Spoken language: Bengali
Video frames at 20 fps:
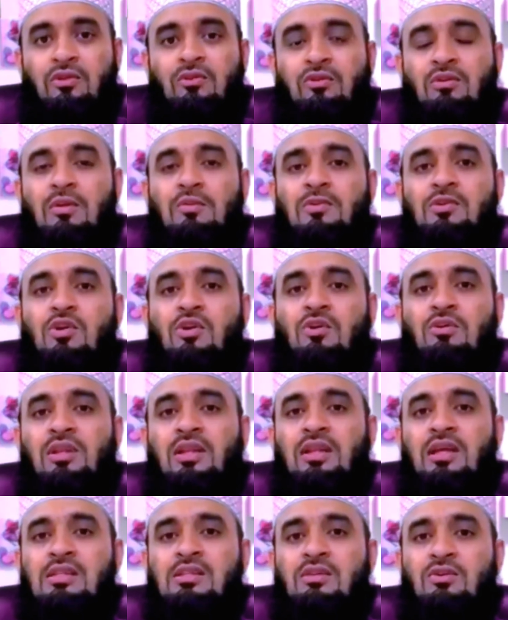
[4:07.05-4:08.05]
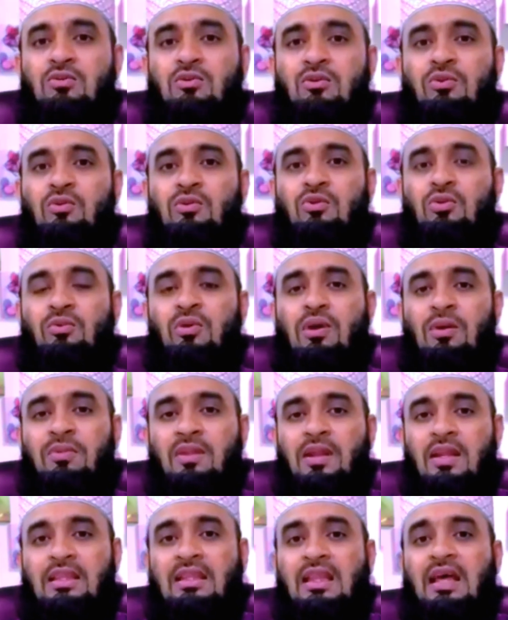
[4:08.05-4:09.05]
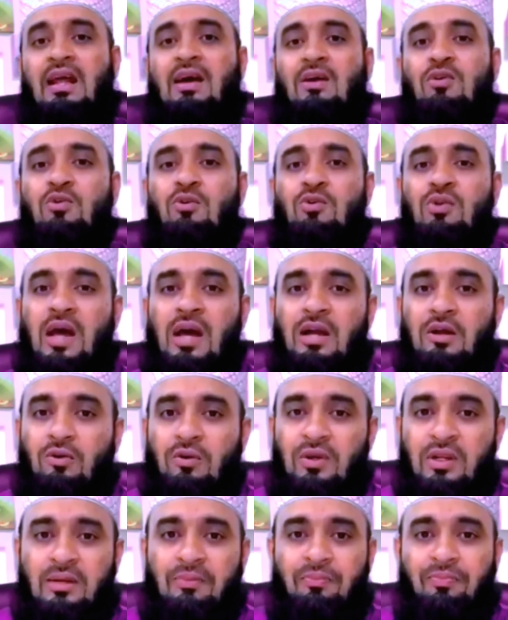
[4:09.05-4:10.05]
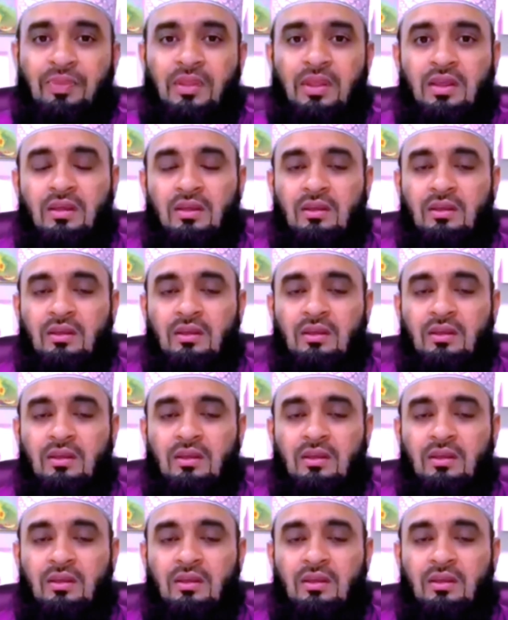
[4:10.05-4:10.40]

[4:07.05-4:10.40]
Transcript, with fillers: তো জন্য আমি সকলের কাছে অনুরোধ করব আপনারা তাড়াহুড়ো না করে